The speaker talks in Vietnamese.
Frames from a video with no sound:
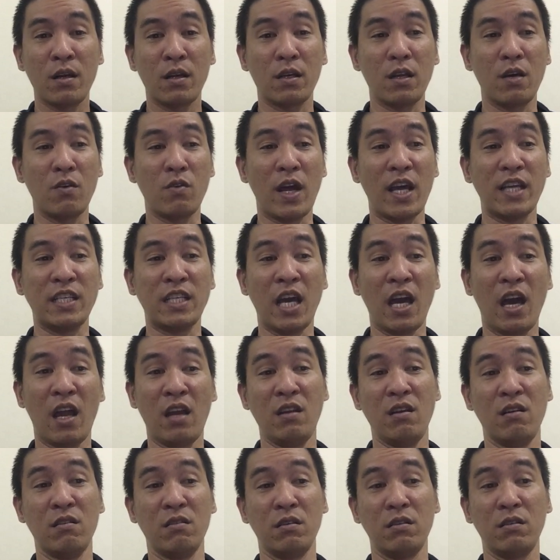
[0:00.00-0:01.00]
Điều này sẽ
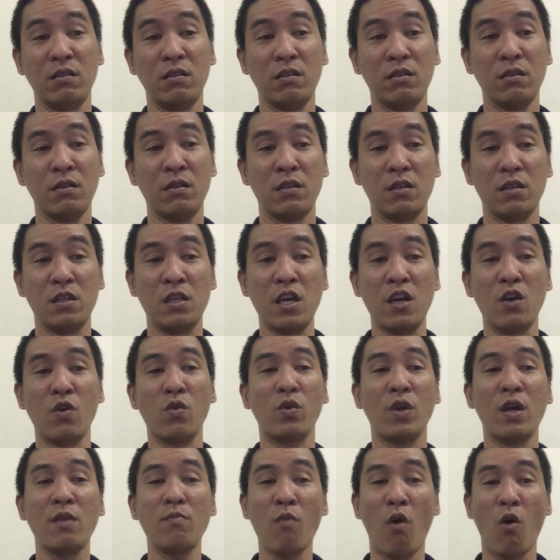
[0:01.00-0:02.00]
ảnh hưởng
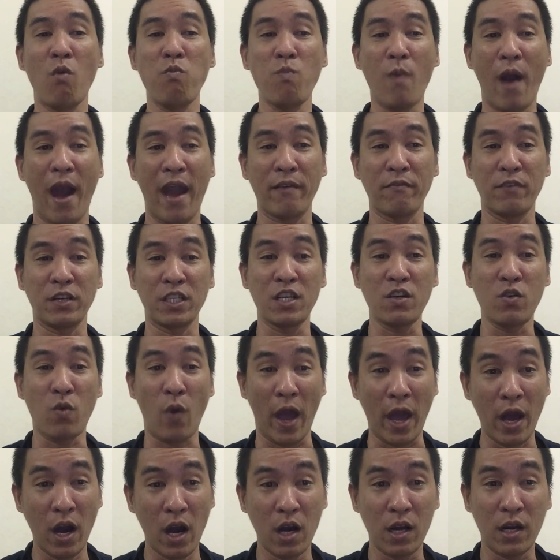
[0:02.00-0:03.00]
nhiều đến bổn mạng và sức
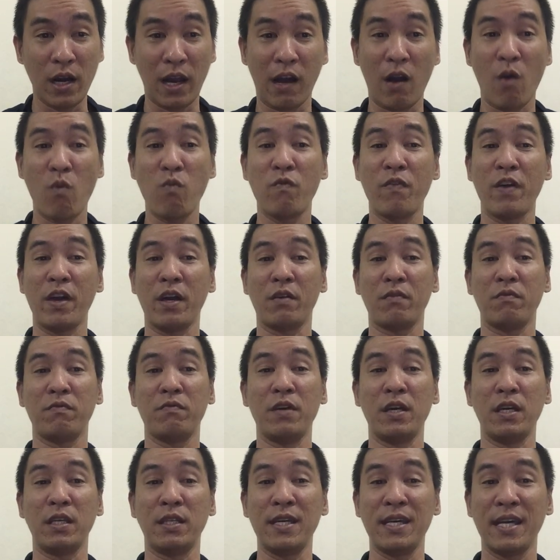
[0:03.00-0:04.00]
khỏe hơn là công việc,
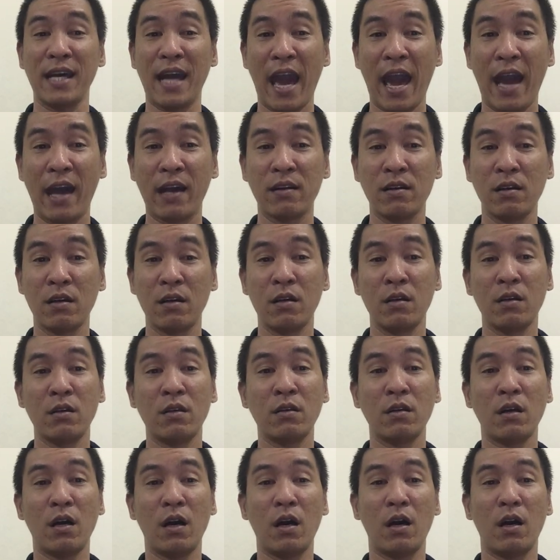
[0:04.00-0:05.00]
vì thiên can
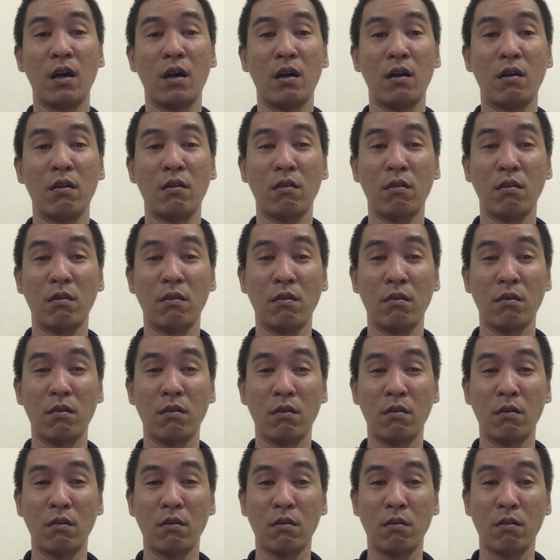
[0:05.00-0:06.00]
à,
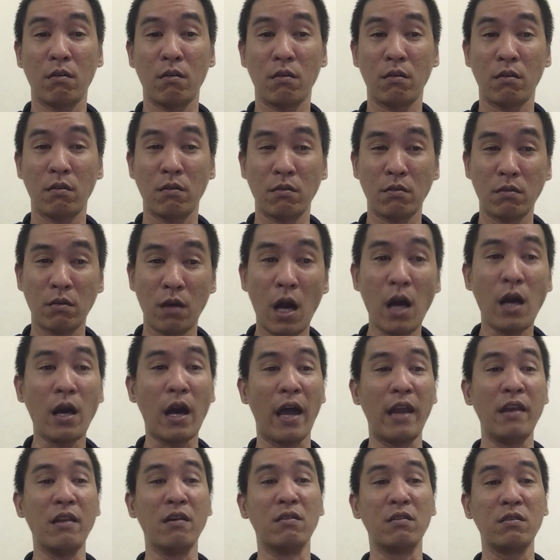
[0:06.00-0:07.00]
à,
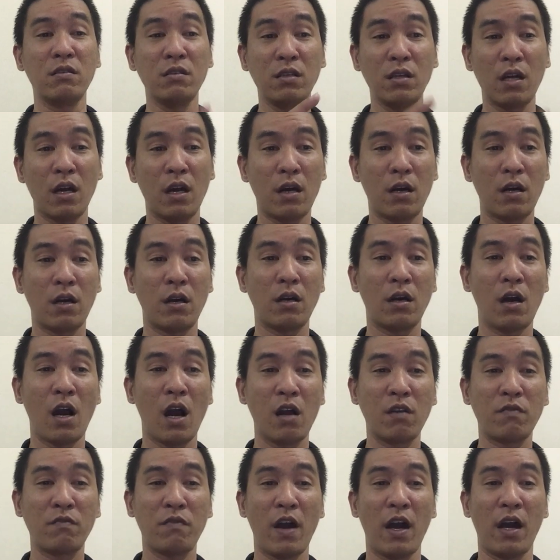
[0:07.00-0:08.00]
ảnh hưởng à,
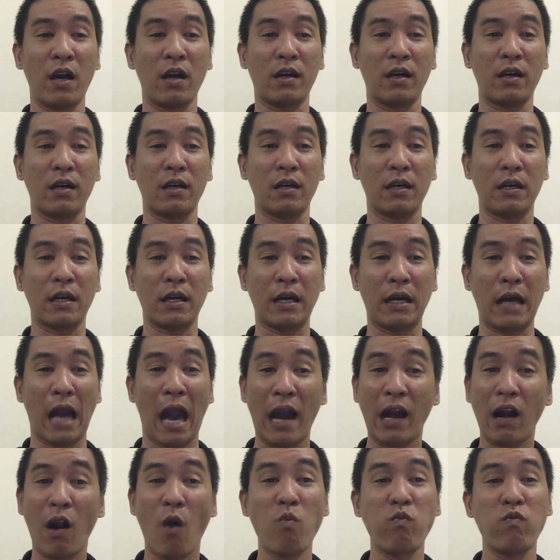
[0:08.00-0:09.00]
hơn về
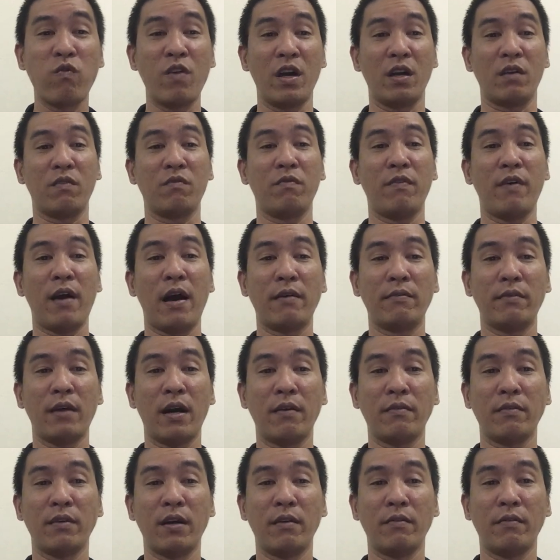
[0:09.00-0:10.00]
cả công việc và
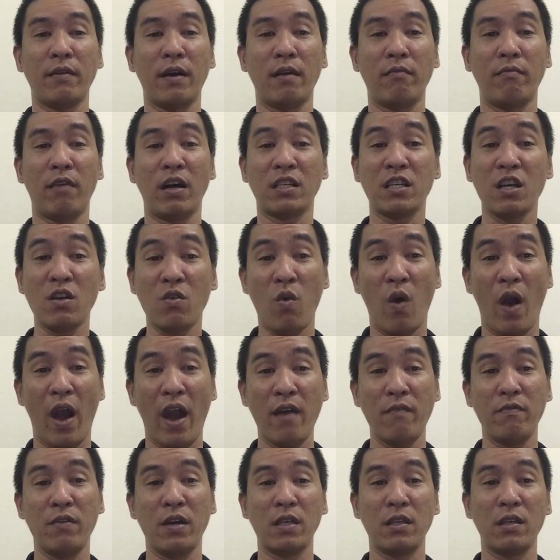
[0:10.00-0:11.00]
và và và, và sức
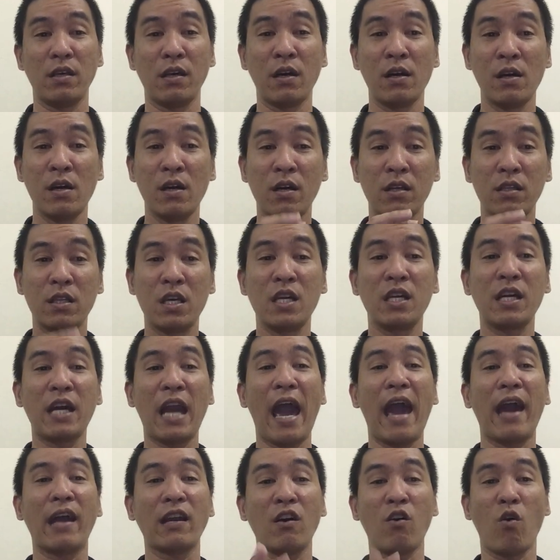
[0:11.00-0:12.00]
khỏe, vì thì thiên
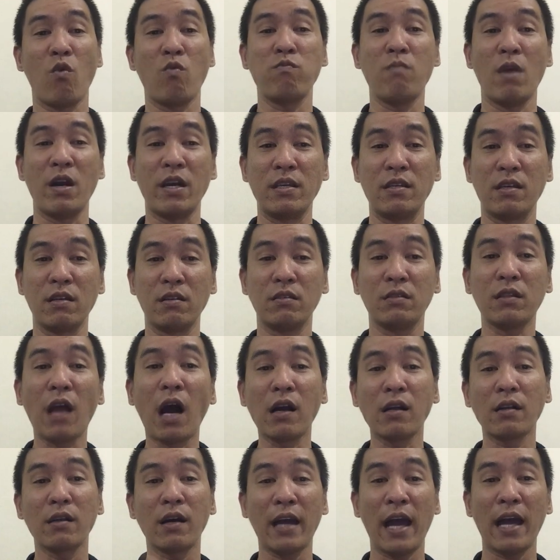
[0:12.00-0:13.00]
can nó cũng bị chữ
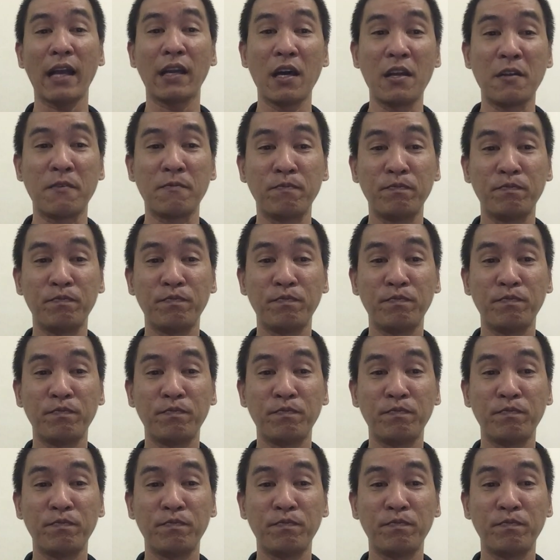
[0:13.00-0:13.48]
tân nó khắc đinh,